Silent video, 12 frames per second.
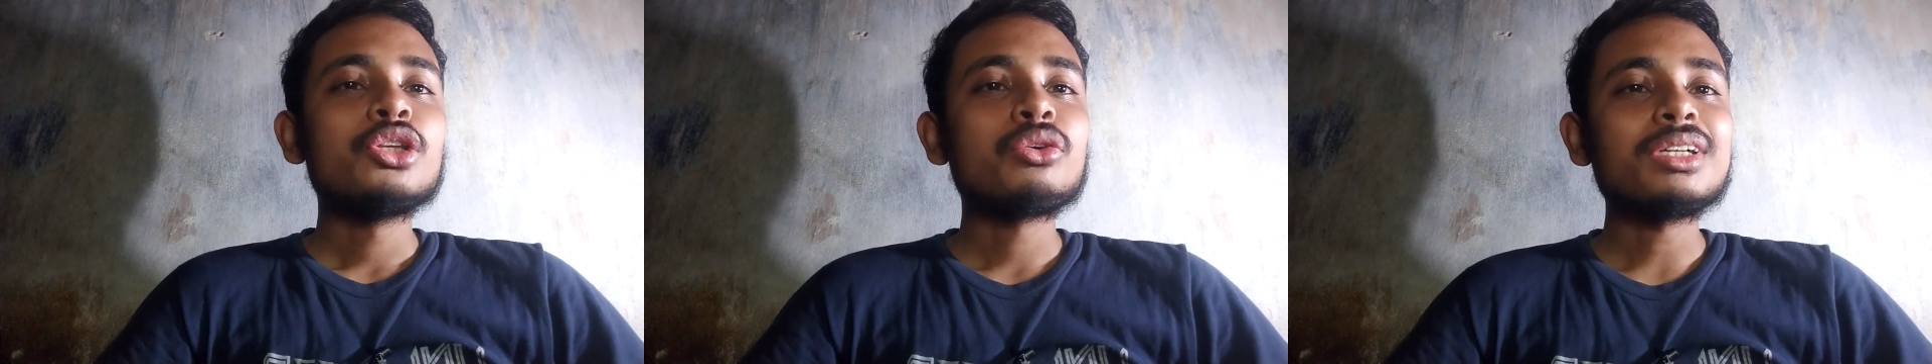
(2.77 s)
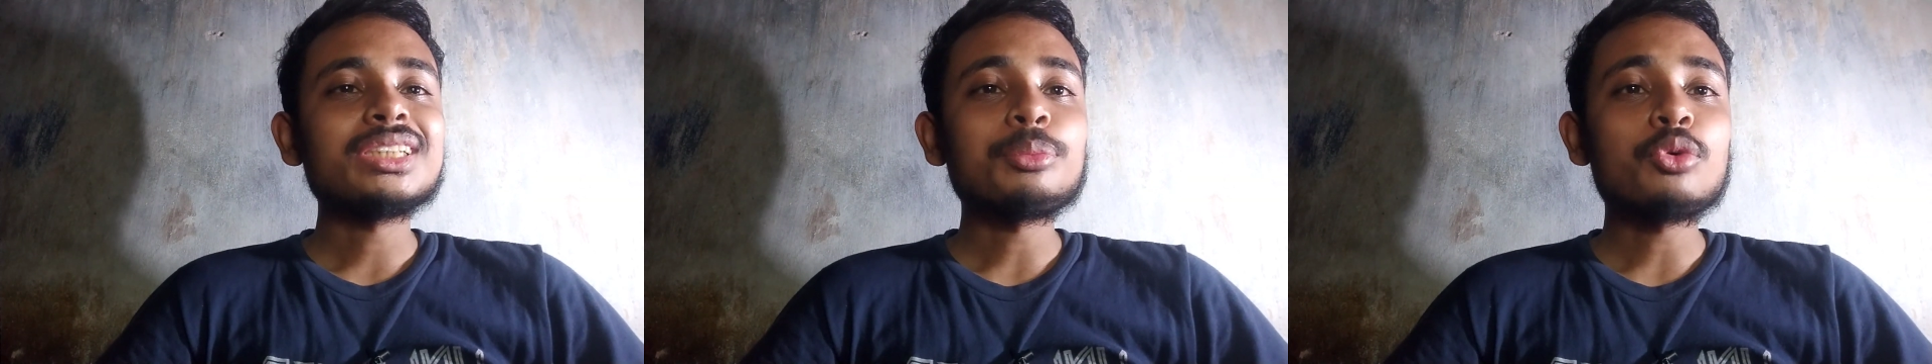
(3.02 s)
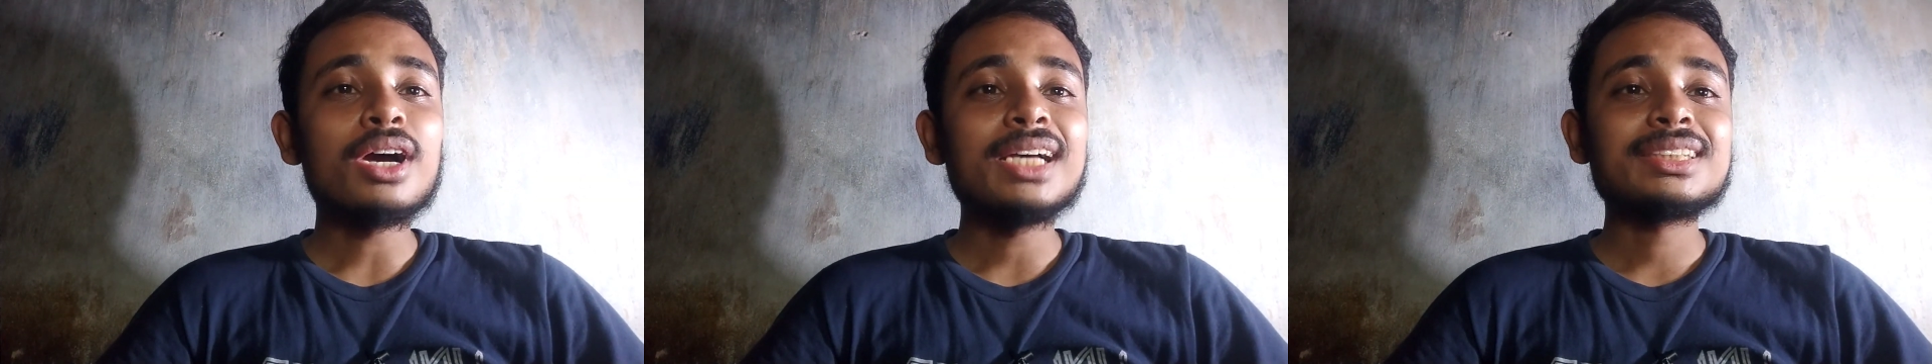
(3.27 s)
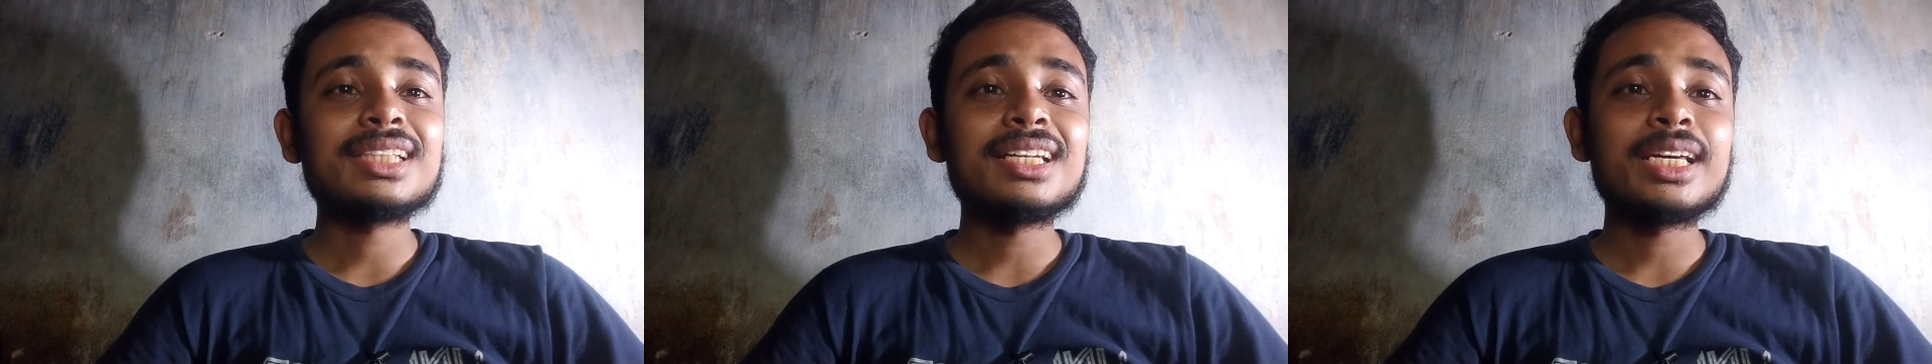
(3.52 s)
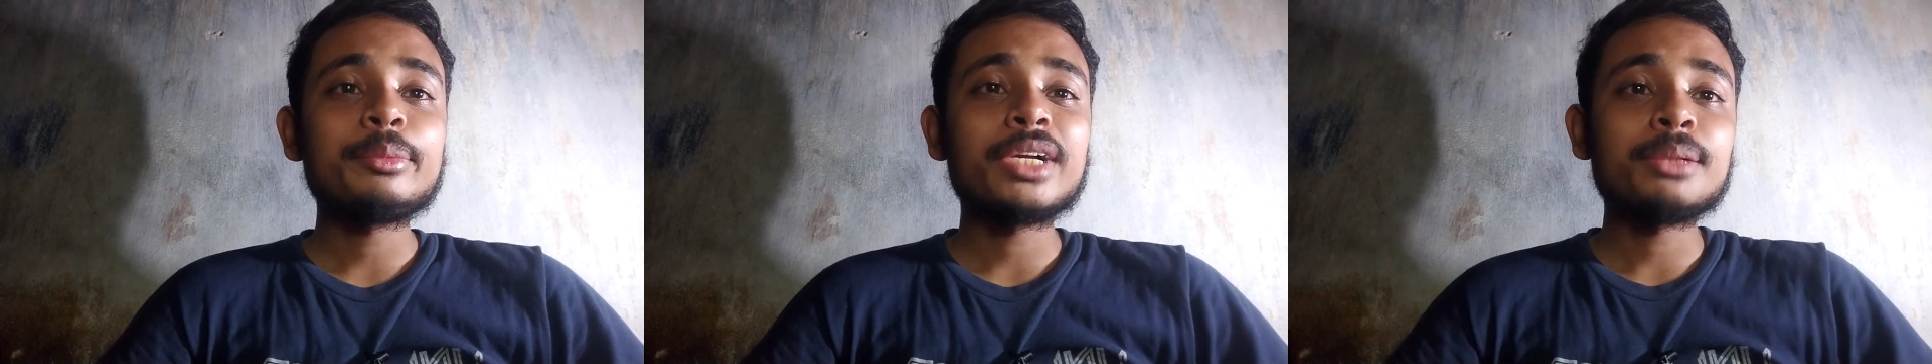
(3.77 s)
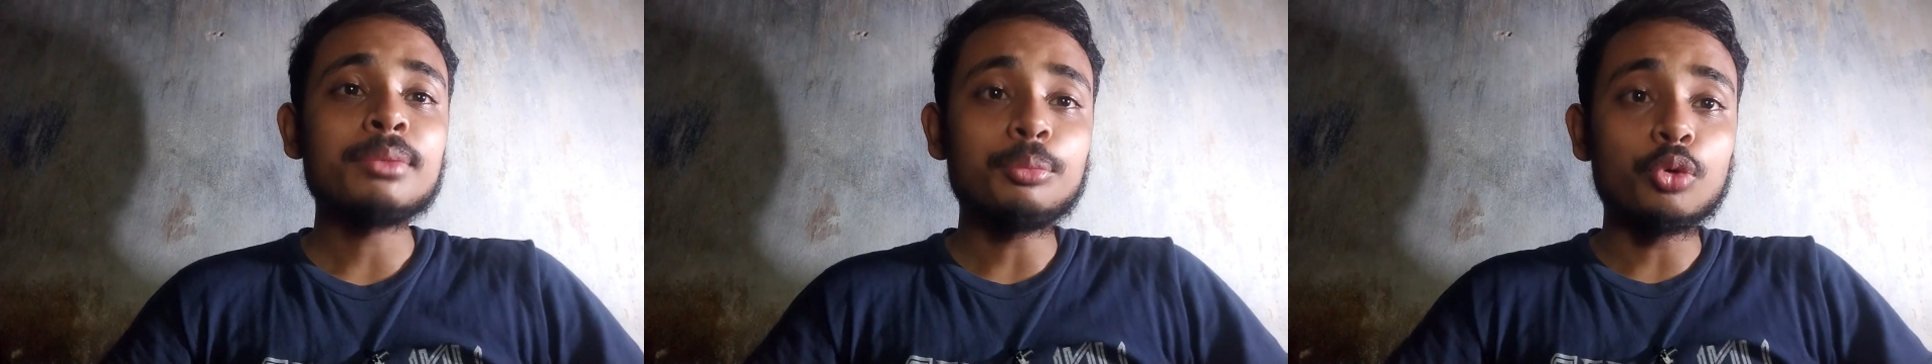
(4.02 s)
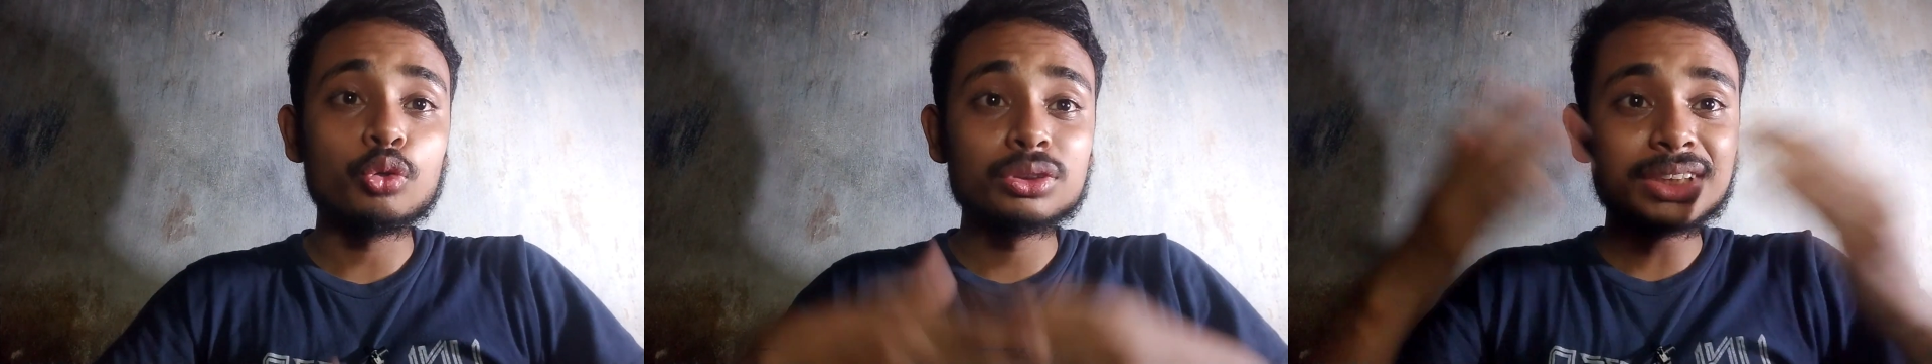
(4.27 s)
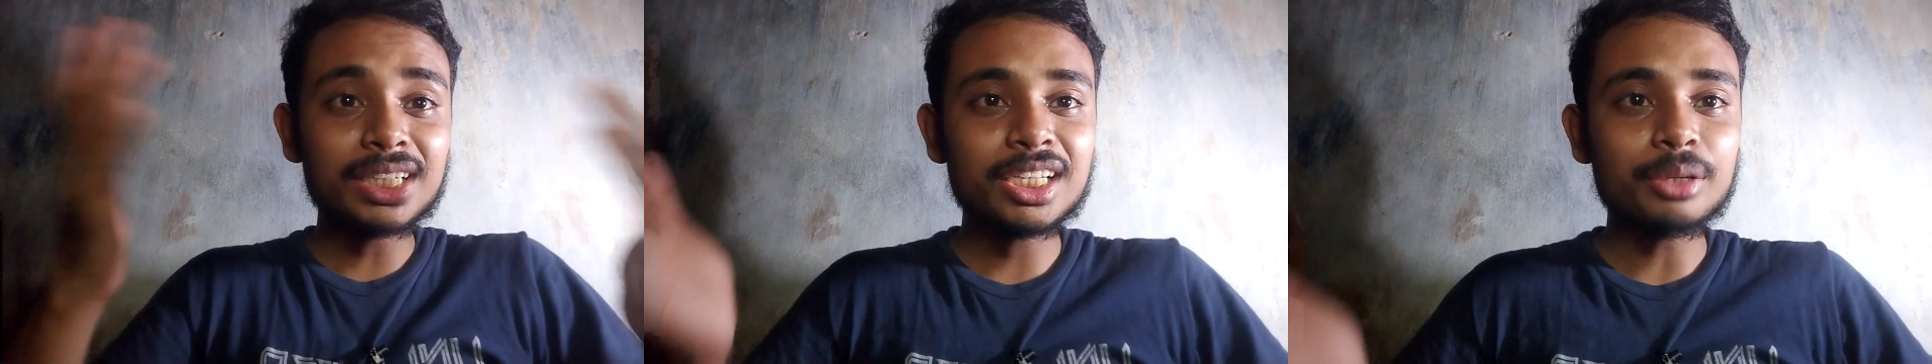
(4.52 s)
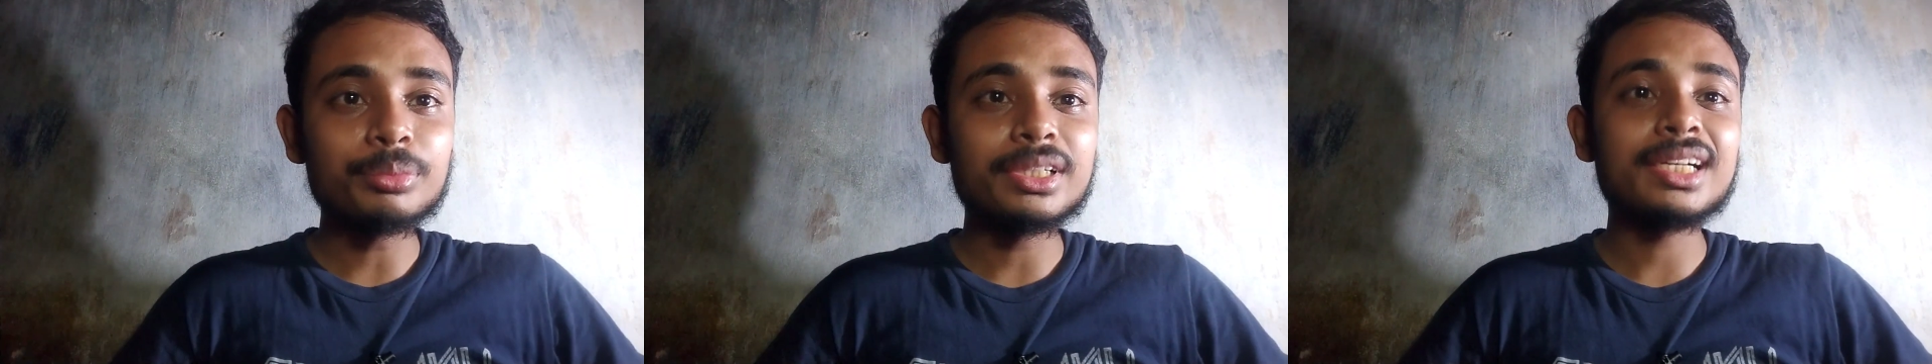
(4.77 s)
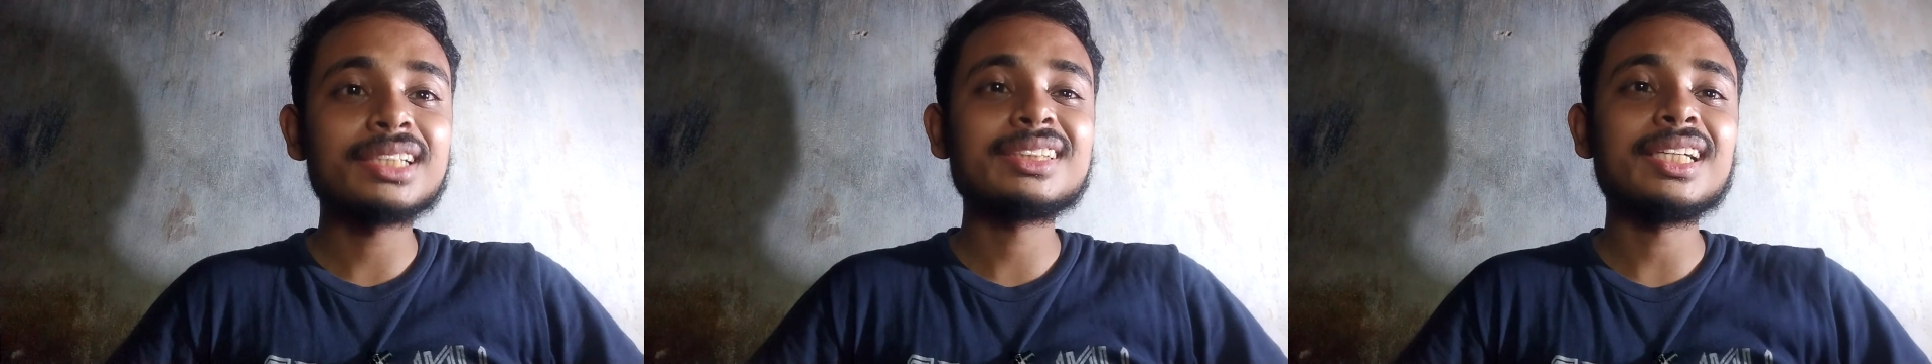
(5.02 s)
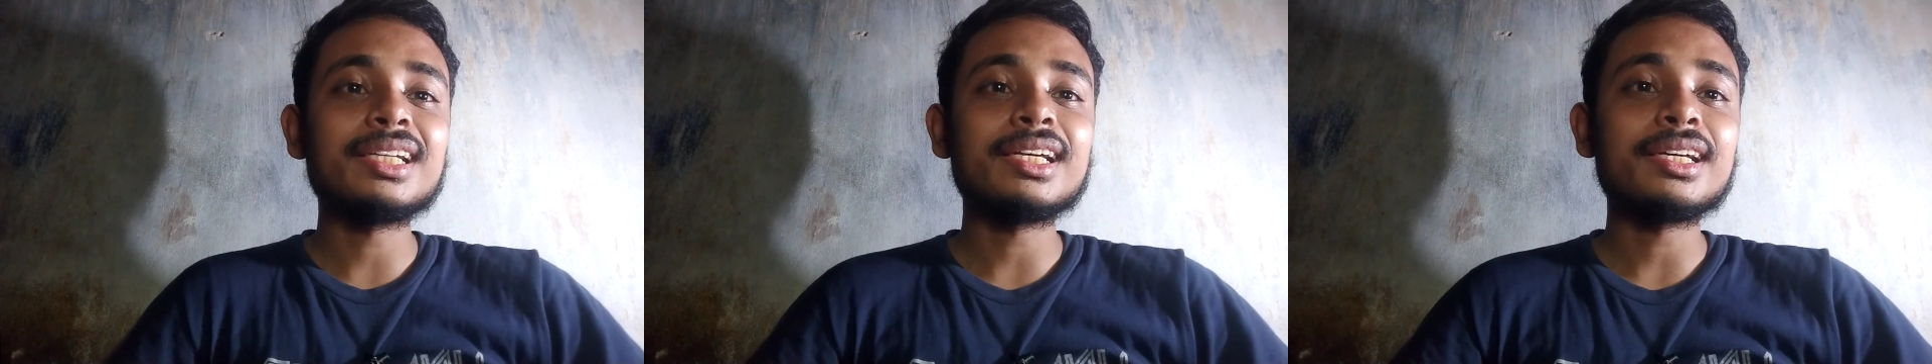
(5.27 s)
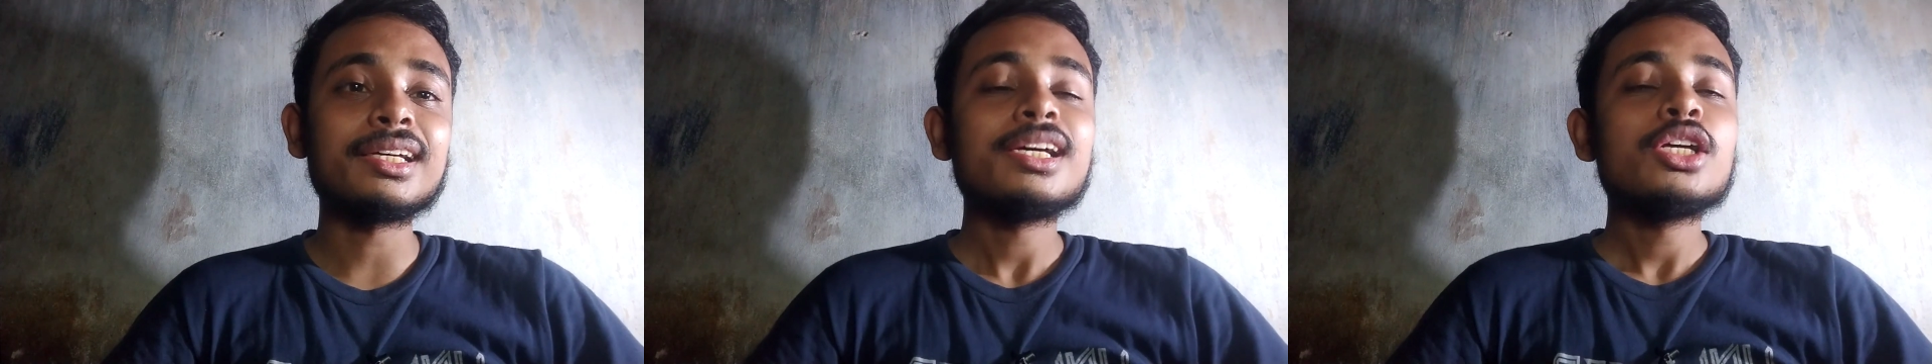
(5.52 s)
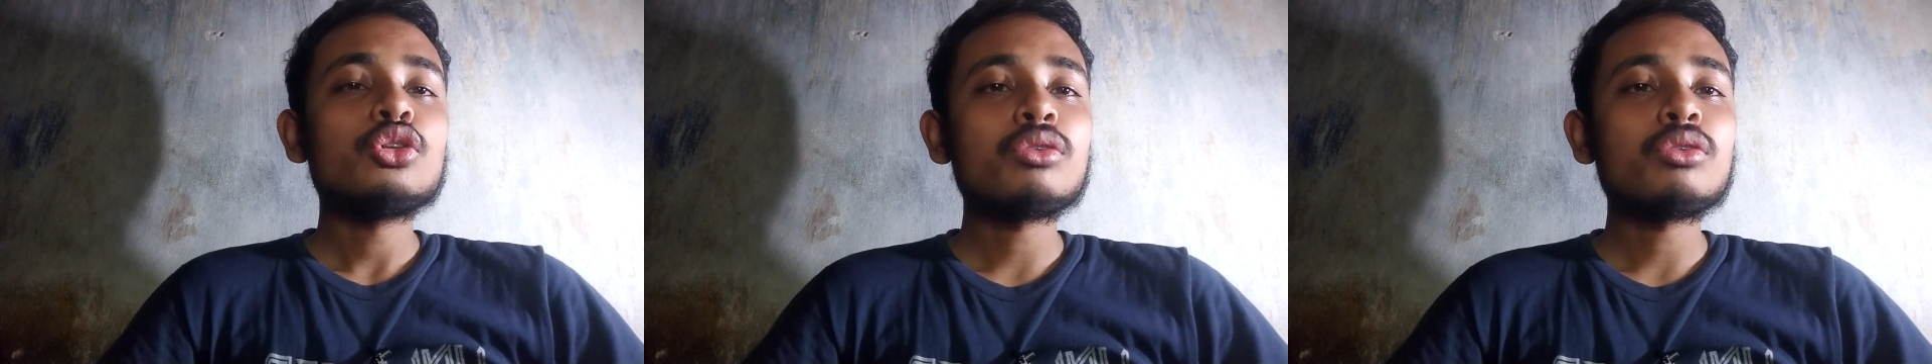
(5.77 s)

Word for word: तो गाइस आपको आईसीएल के बारे में बहुत सारे अपडेट्स देने हैं